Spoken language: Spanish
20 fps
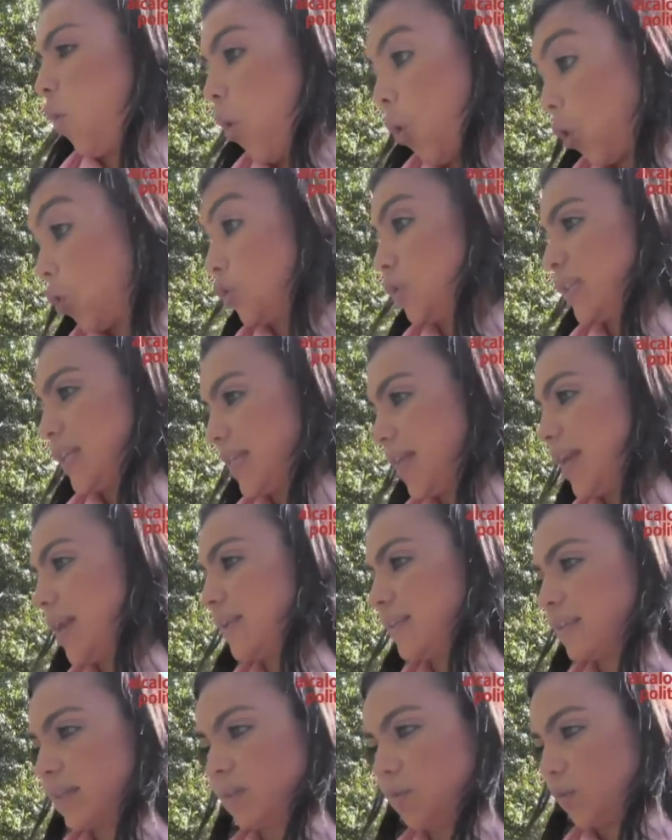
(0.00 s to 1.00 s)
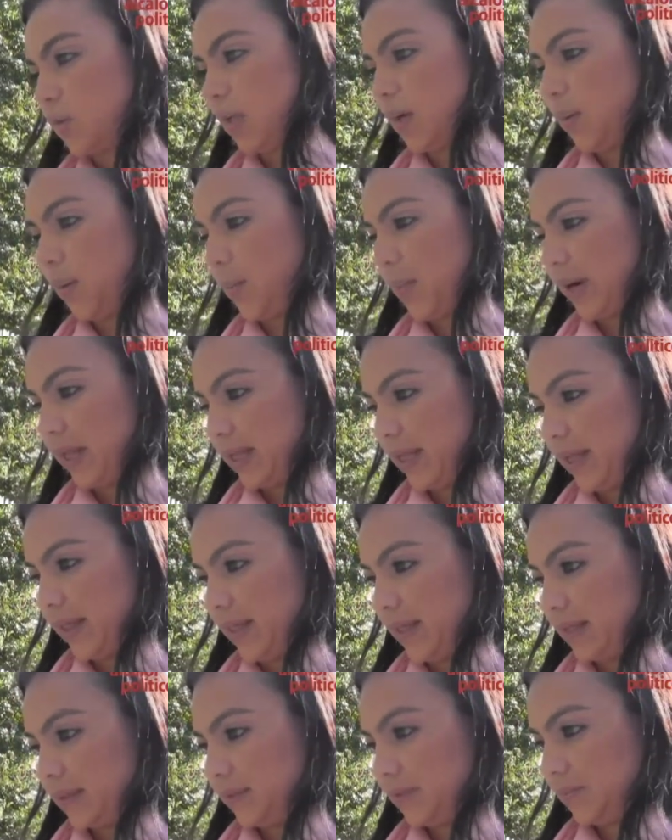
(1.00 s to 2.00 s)
o consideras que no sirve para
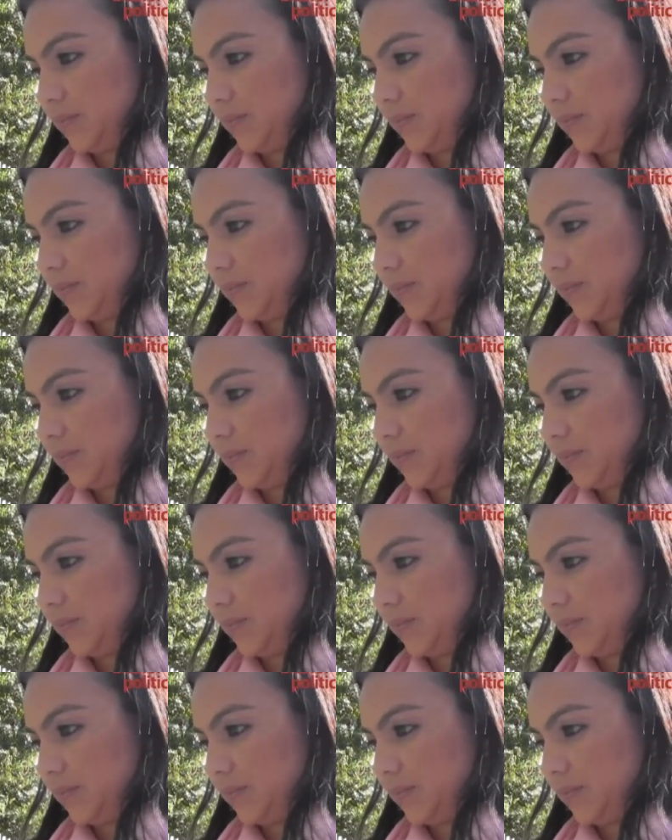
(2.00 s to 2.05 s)
nada?